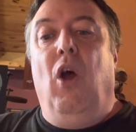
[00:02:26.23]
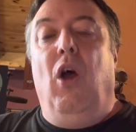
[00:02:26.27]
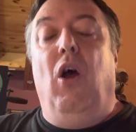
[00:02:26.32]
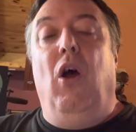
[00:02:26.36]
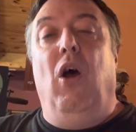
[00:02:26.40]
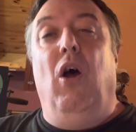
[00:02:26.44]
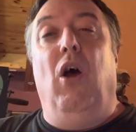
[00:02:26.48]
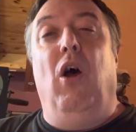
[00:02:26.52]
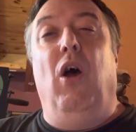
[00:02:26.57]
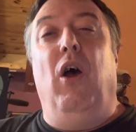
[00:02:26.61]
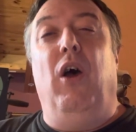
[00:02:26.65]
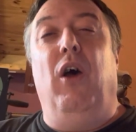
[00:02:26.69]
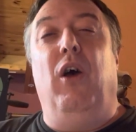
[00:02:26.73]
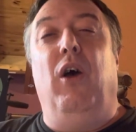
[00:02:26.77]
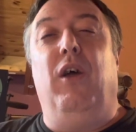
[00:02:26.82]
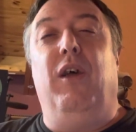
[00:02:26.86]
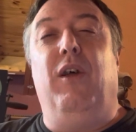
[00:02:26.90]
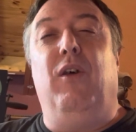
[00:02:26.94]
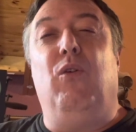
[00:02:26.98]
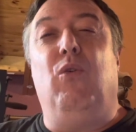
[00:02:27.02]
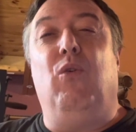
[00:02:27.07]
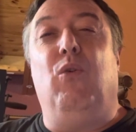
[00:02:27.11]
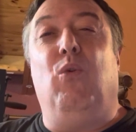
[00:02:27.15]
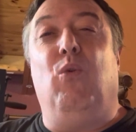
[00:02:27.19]
Euh,
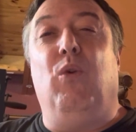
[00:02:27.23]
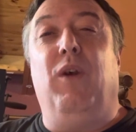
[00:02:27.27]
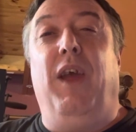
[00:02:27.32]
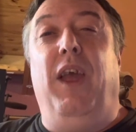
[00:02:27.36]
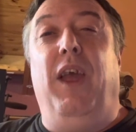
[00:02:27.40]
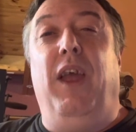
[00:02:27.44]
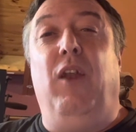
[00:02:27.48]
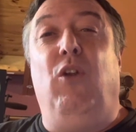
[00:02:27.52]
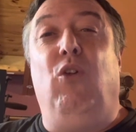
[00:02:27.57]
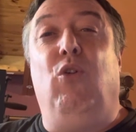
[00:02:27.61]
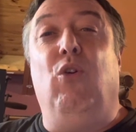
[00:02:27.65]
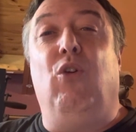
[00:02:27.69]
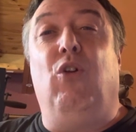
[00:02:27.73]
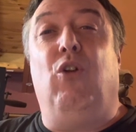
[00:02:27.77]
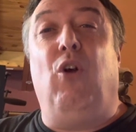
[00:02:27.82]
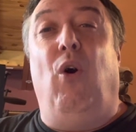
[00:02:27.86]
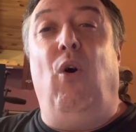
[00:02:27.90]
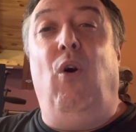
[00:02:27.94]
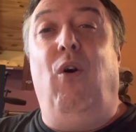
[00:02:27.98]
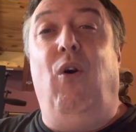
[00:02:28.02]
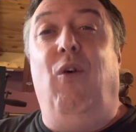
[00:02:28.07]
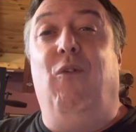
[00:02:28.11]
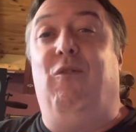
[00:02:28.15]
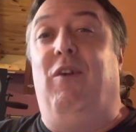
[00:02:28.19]
et
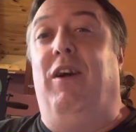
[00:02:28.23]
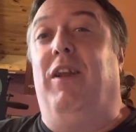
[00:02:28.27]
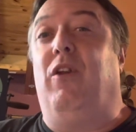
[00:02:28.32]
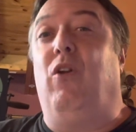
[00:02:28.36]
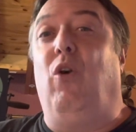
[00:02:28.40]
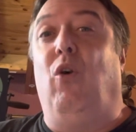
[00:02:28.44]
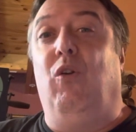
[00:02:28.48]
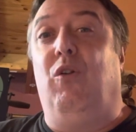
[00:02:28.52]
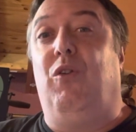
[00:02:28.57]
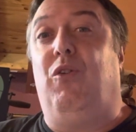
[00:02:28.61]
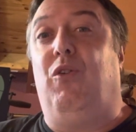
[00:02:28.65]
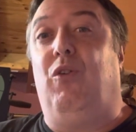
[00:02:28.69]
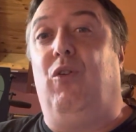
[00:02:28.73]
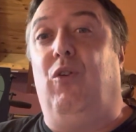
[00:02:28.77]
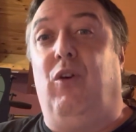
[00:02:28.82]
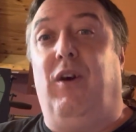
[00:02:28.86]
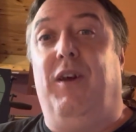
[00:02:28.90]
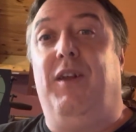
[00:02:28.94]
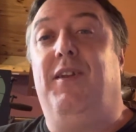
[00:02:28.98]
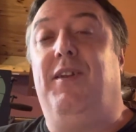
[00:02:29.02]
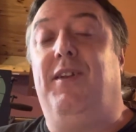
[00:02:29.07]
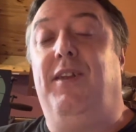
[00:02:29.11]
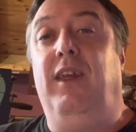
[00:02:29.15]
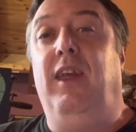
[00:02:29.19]
dedans, enfin dans ce
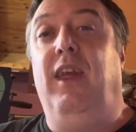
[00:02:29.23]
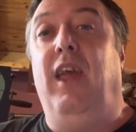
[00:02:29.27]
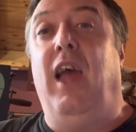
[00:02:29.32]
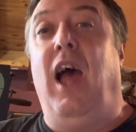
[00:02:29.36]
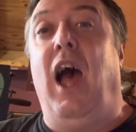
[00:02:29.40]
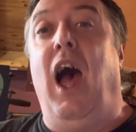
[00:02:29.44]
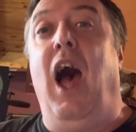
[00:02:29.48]
récit,